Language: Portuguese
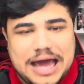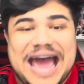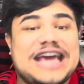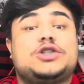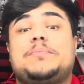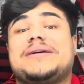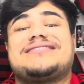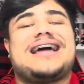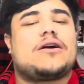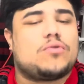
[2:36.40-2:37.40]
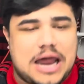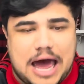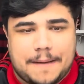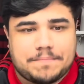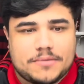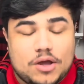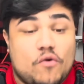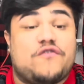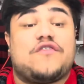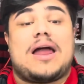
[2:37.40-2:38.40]
É espetacular.
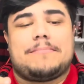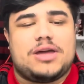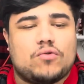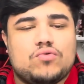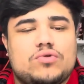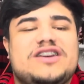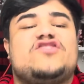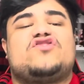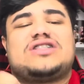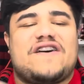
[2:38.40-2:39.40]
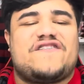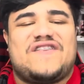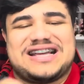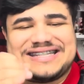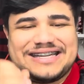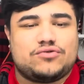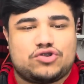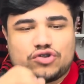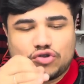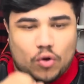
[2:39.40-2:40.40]
O Flamengo está fazendo
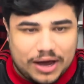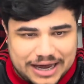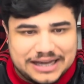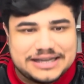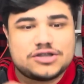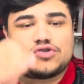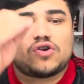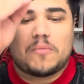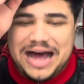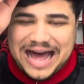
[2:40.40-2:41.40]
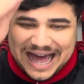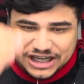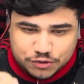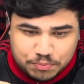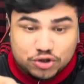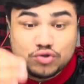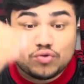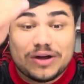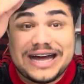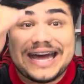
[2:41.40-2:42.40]
história. Isso é uma aspas
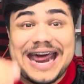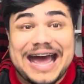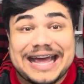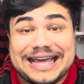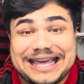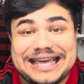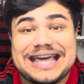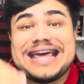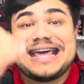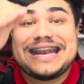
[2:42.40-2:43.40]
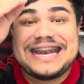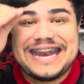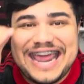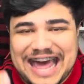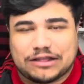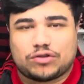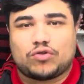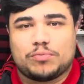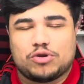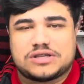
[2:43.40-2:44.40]
do craque
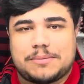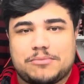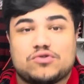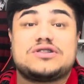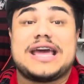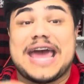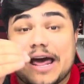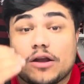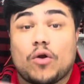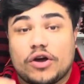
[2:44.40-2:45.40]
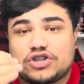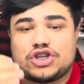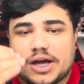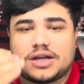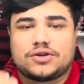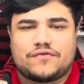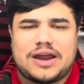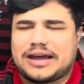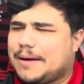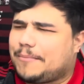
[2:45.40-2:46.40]
Neto, meus amigos. Elogiando o
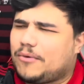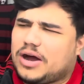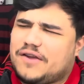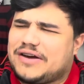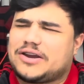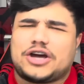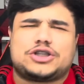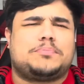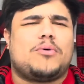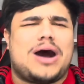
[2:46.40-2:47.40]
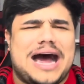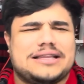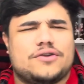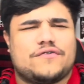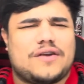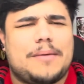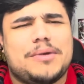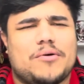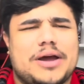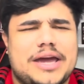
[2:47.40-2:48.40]
Flamengo. Daqui a pouco ele vai dar umas porradas no
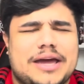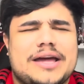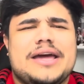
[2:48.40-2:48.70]
Flamengo aí.